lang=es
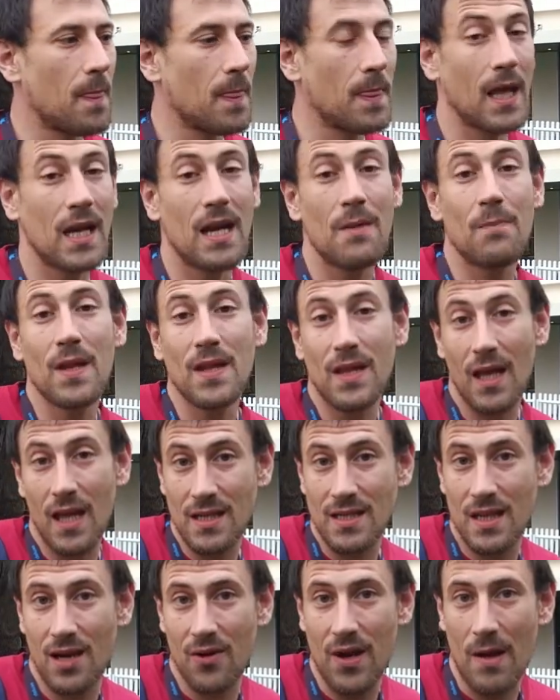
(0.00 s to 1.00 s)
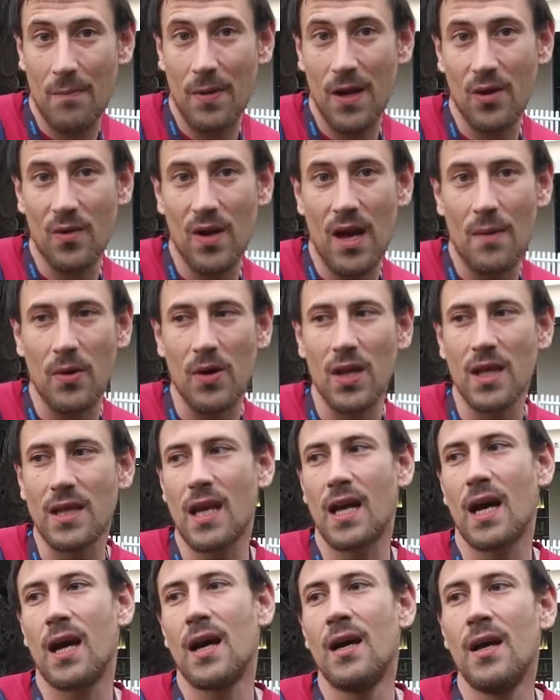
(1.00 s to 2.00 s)
Tiene pinta de ser una película
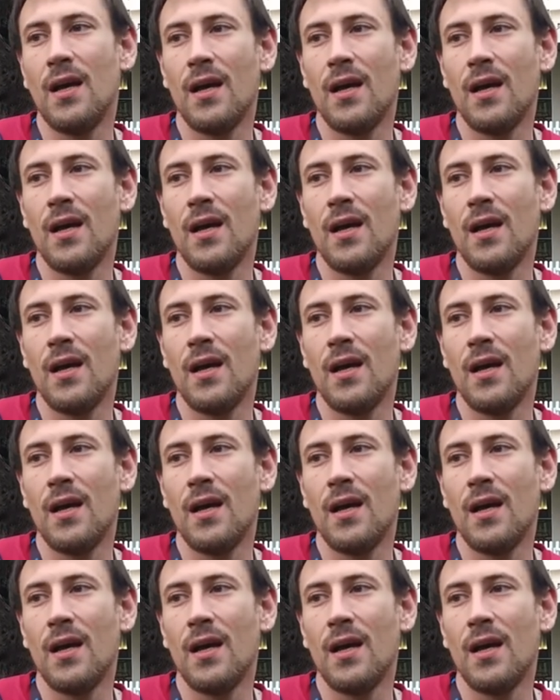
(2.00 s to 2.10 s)
política